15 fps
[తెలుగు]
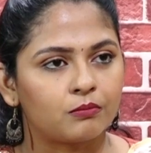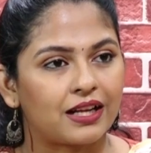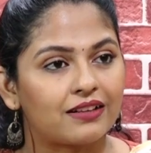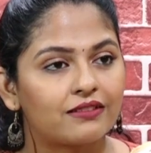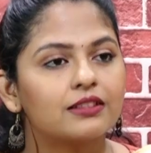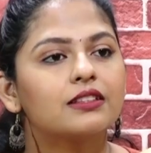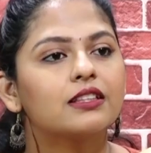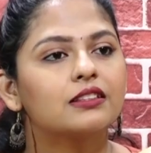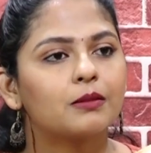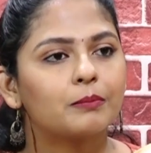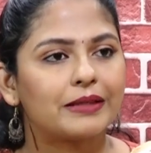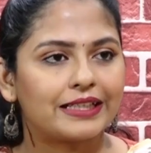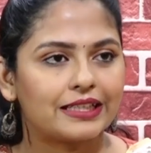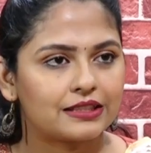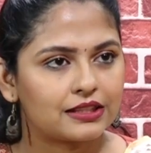బలవంతంగా
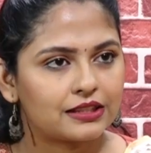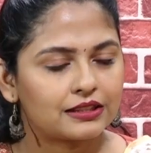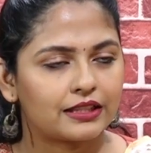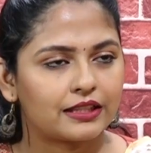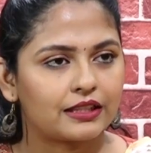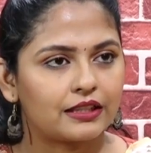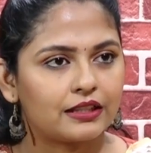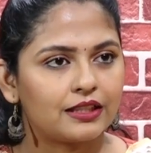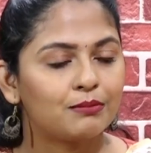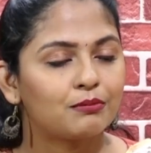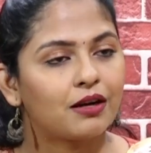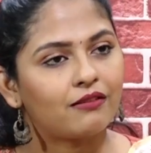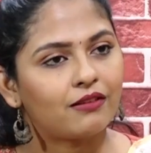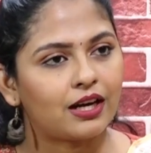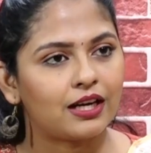పెళ్లి చేశారండి
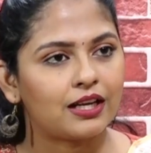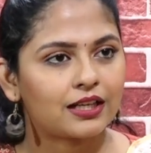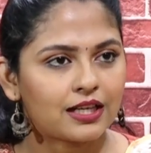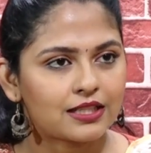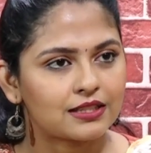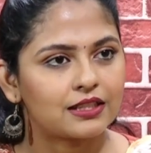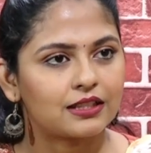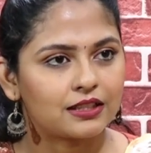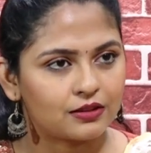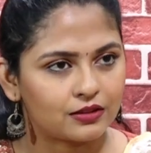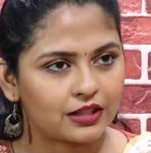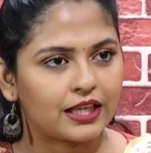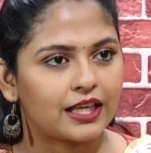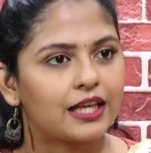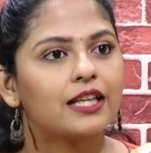మా వాళ్ళకి అసలు నేను
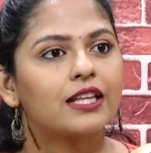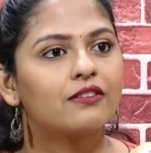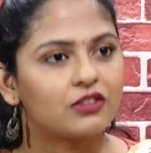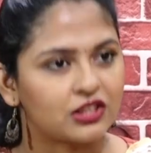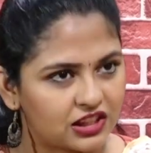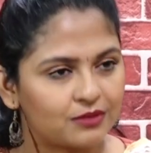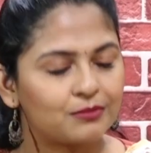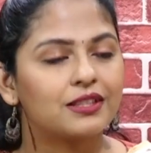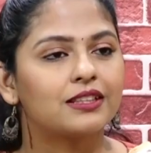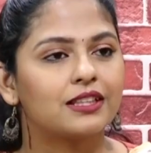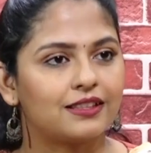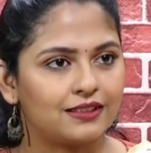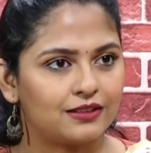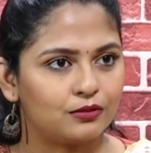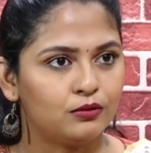గే అనే విషయమే
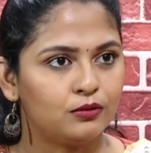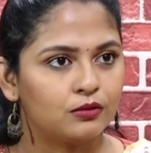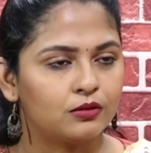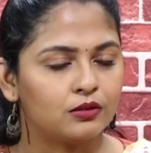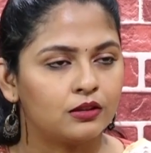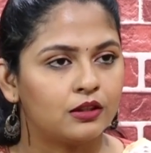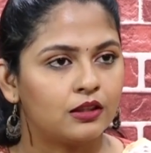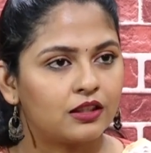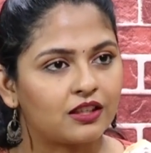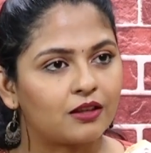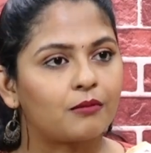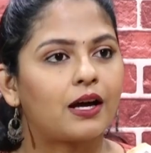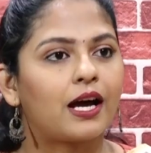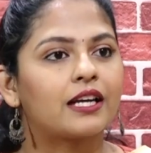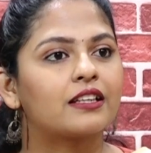తెలీదు నా
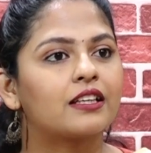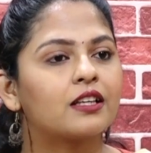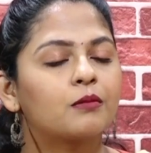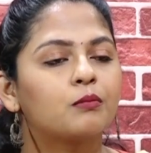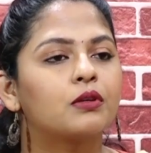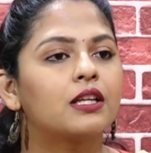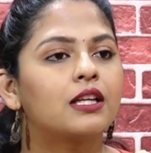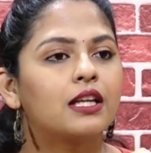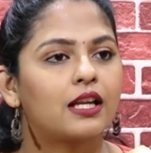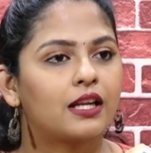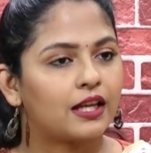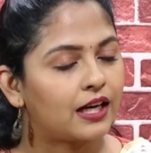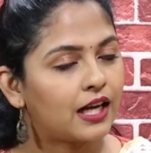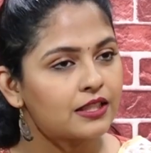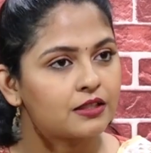భార్యకి ఇప్పుడు నేను
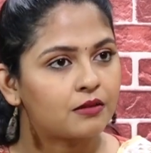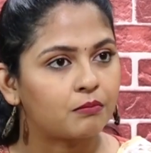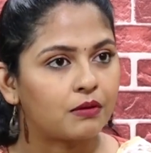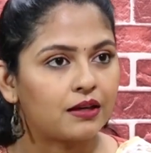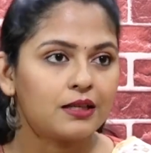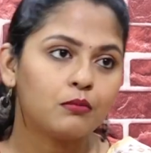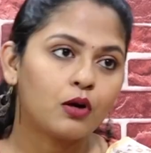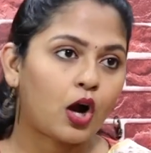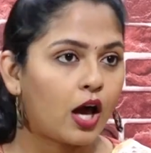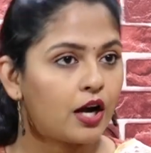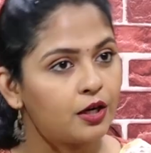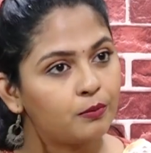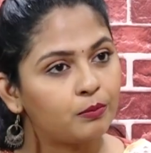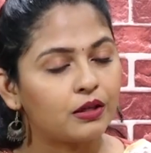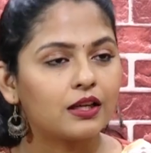ఎలా చెప్పాలి మాకు
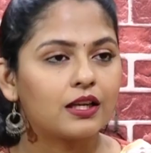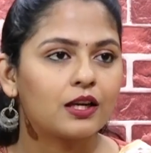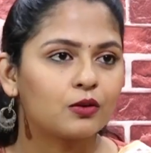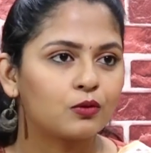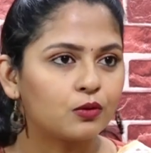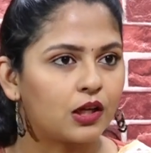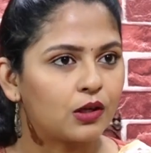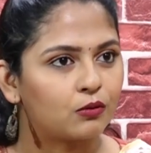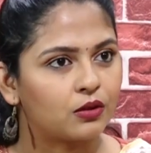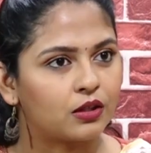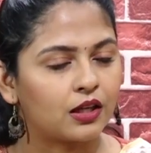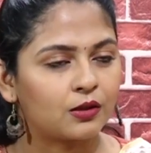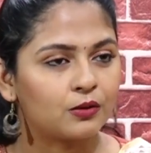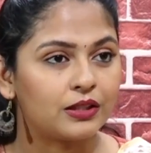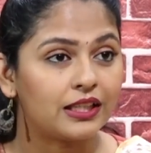ఆల్రెడీ పిల్లలు కూడా
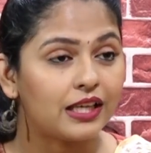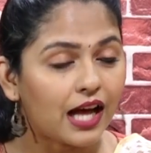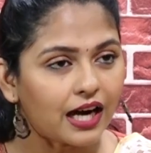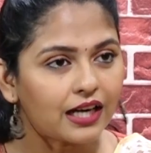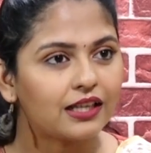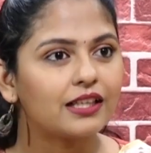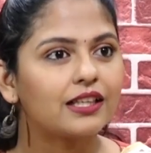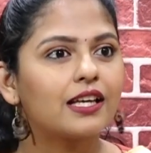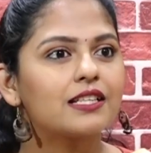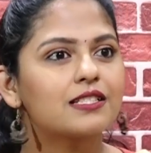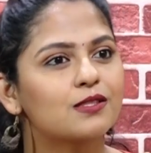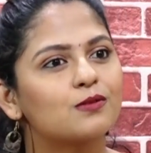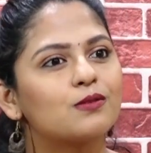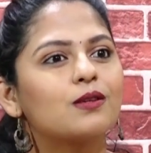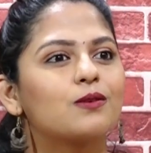ఉన్నారు ఇలాంటి
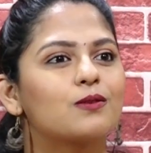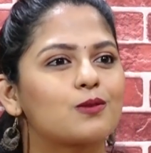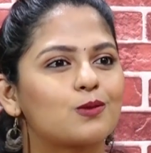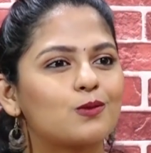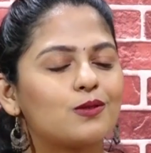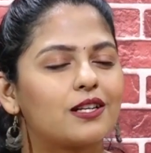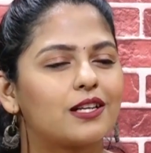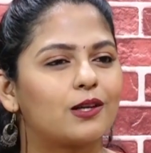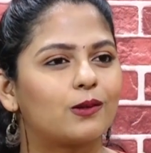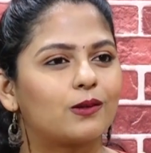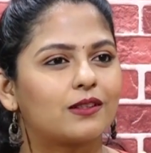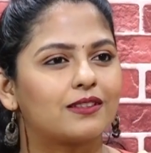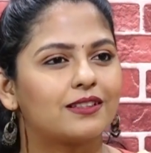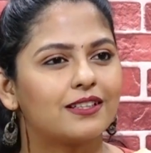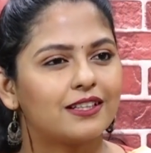కేసులు కూడా వస్తుంటాయి
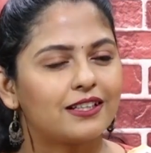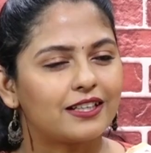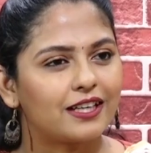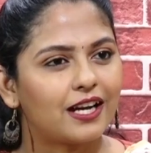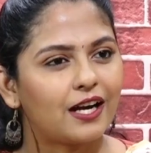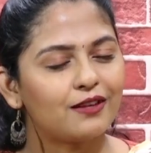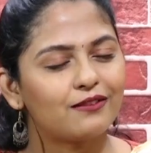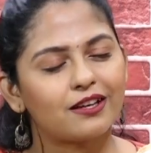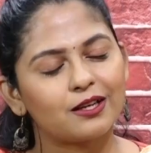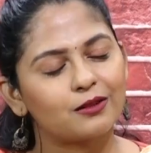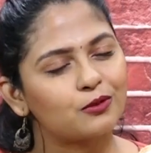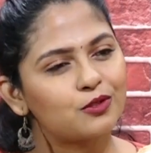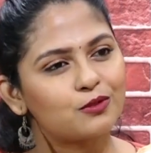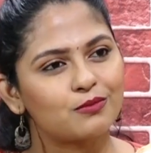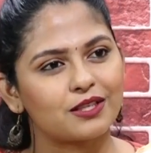డాక్టర్ ఇలాంటి వాళ్ళ
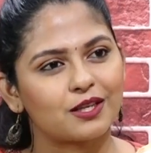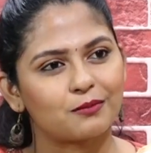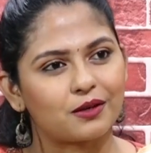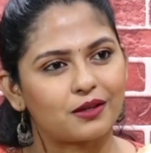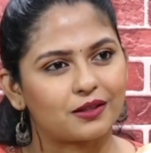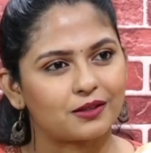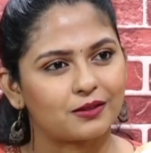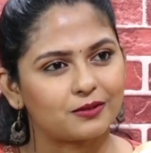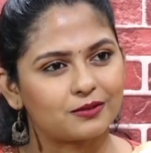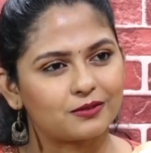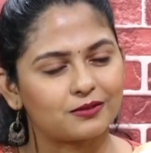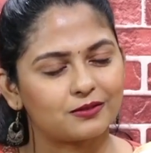గురించి మీరేమంటారు